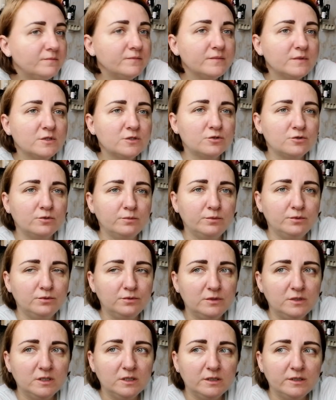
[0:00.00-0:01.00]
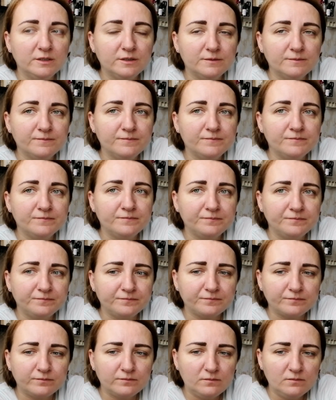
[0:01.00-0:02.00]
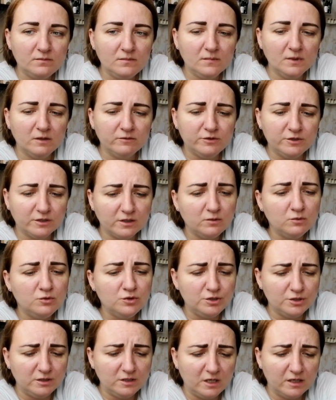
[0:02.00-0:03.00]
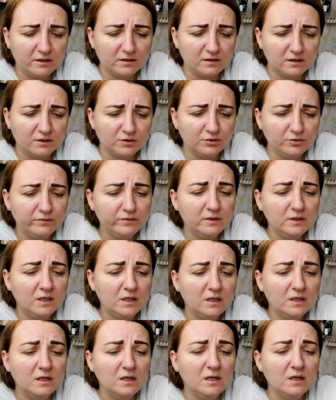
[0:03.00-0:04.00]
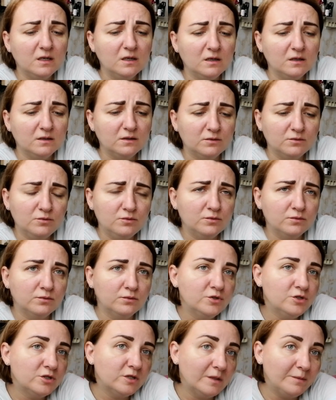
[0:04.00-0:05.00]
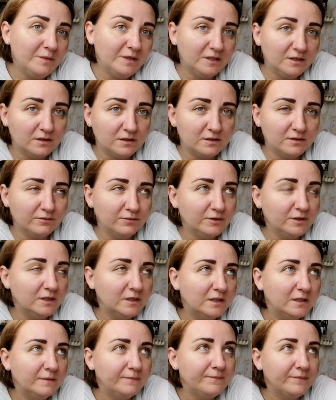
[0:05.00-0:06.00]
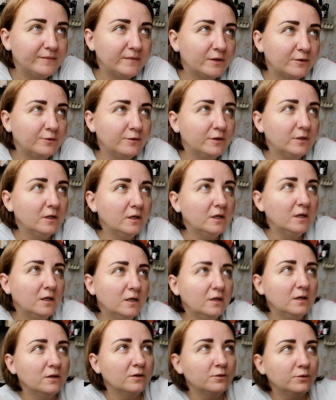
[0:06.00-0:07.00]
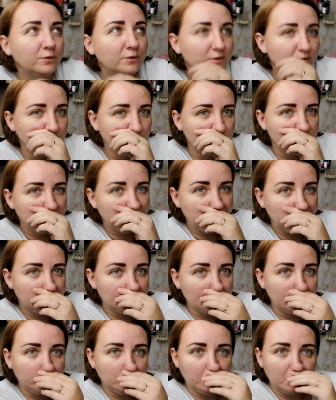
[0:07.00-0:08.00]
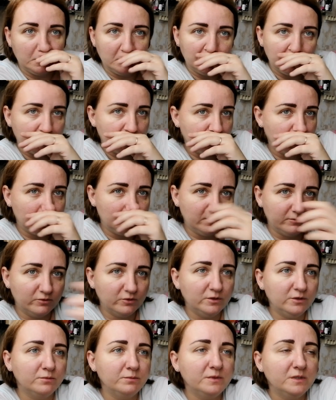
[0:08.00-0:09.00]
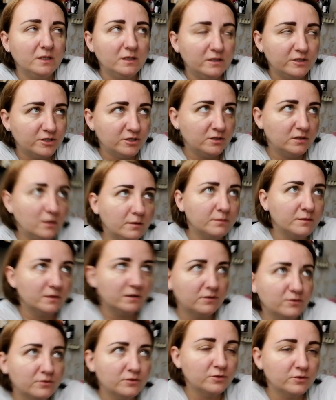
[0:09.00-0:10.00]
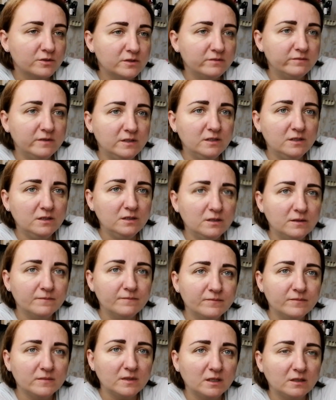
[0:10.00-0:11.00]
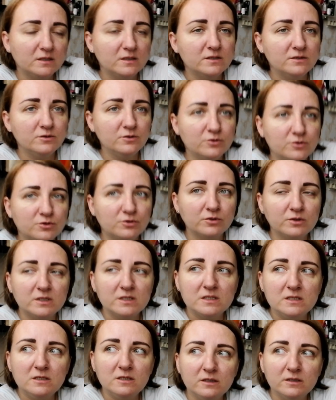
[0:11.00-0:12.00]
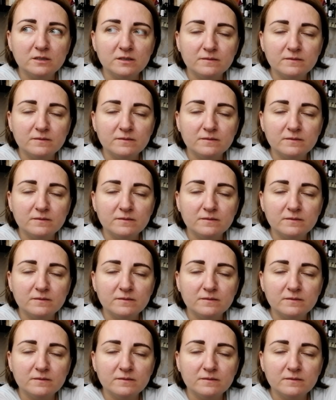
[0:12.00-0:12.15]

Что буду делать? Вчера ужин я готовила. Ужин, обед на сегодня, да, такой курицу с рисом. А сегодня у меня лежит там кусок свинины. Надо с нее что-то сделать.